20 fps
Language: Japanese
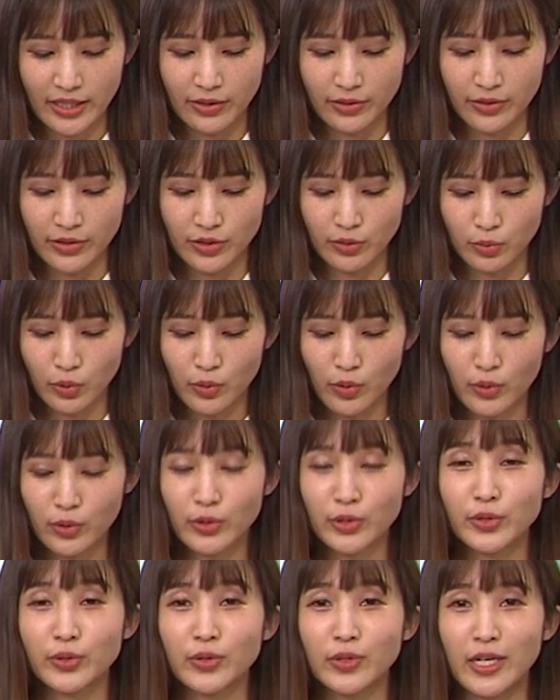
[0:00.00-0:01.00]
きるツボを
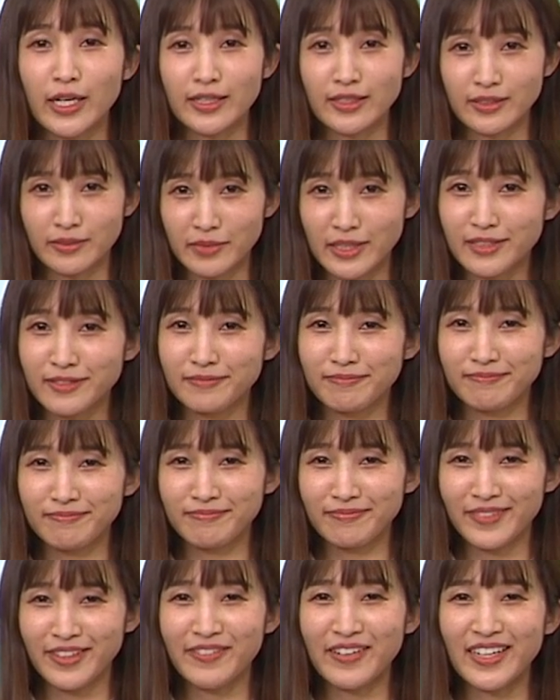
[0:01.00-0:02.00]
ご紹介します
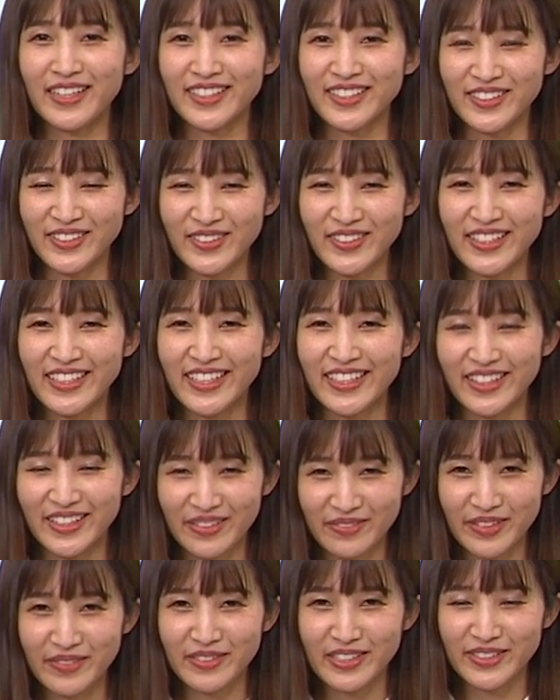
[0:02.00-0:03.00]
では一緒にやっ
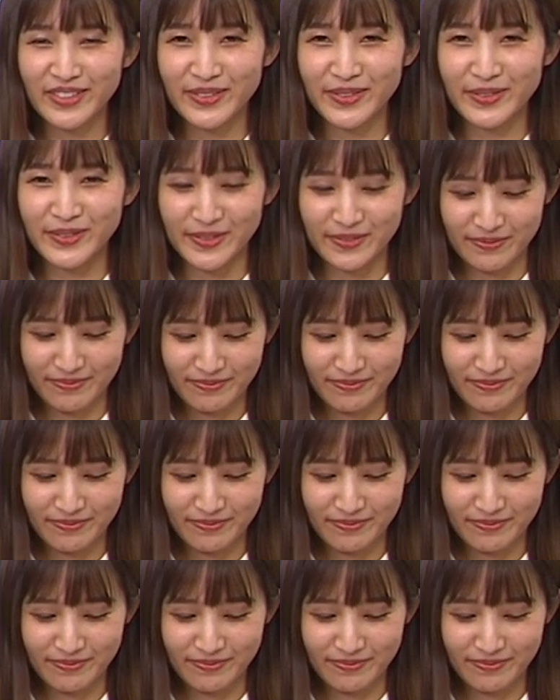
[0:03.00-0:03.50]
てみましょ